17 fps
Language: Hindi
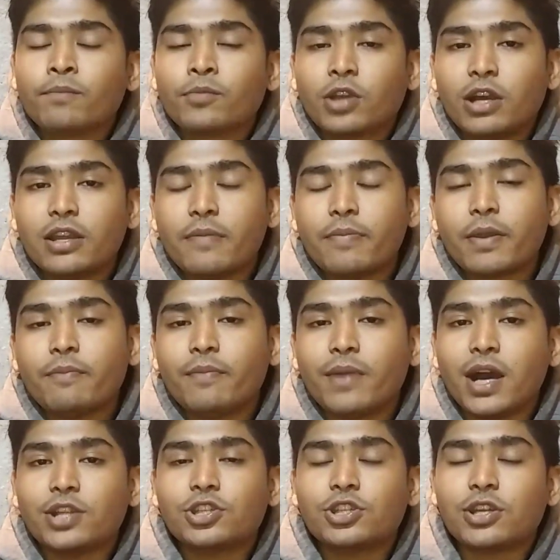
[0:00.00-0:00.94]
और यहाँ पर
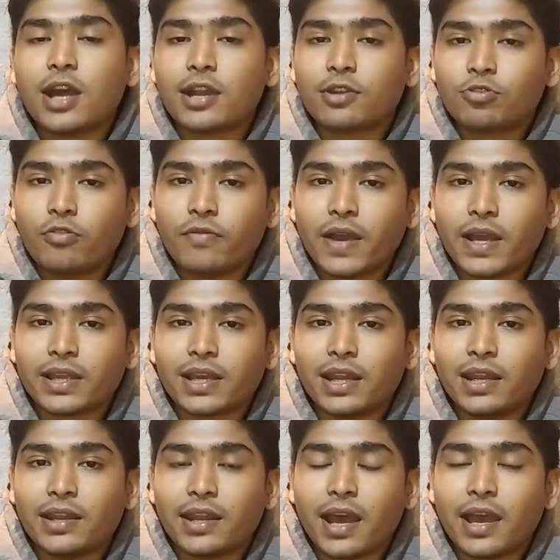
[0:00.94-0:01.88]
मांच नाट को बाय कर
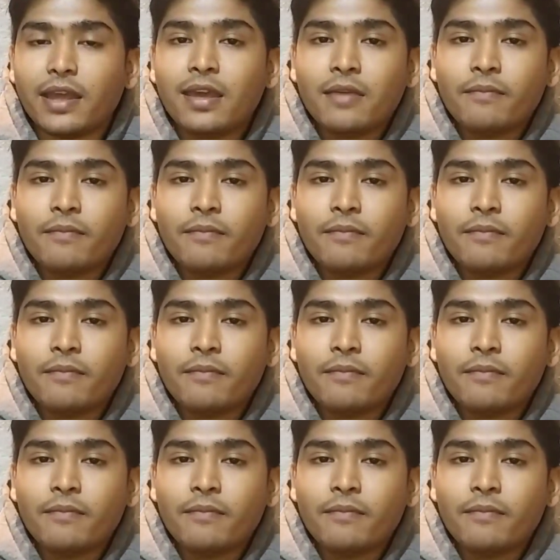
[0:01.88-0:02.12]
लेना है